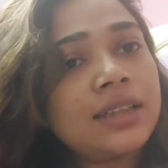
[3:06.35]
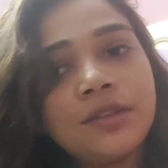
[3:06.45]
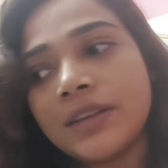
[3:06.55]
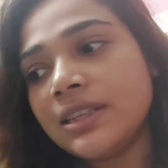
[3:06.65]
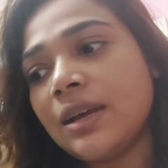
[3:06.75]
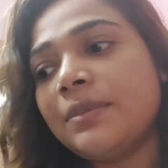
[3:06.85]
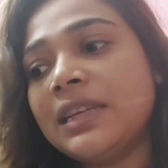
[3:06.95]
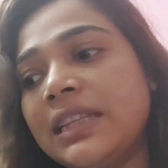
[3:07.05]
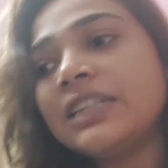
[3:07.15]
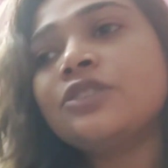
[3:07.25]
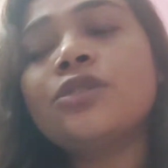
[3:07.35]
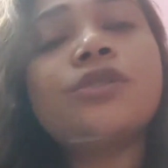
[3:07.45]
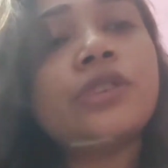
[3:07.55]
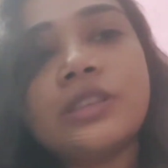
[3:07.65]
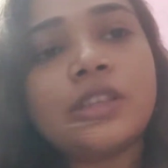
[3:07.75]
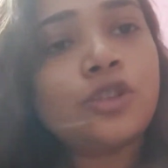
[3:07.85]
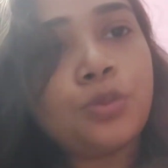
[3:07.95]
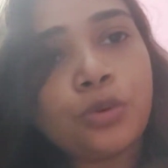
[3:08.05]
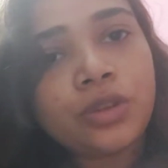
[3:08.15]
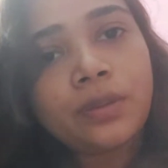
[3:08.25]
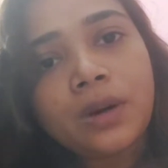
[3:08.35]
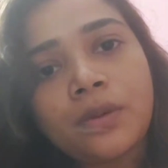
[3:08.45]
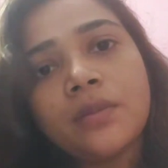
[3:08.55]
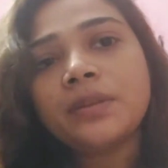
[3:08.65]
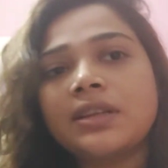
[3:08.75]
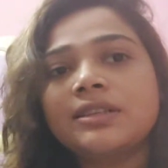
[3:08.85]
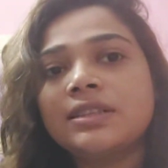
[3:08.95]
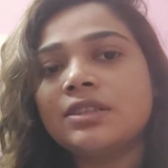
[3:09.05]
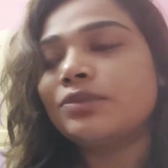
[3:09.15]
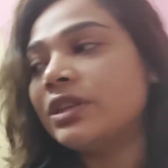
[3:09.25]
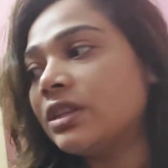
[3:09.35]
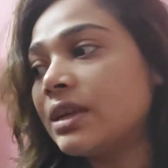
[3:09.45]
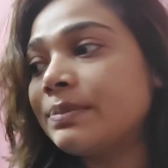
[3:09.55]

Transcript: আদারওয়াইজ আমি ঈদের জন্য ড্রেস কিছু পরতে পারবো না বিকজ ইটস উইথ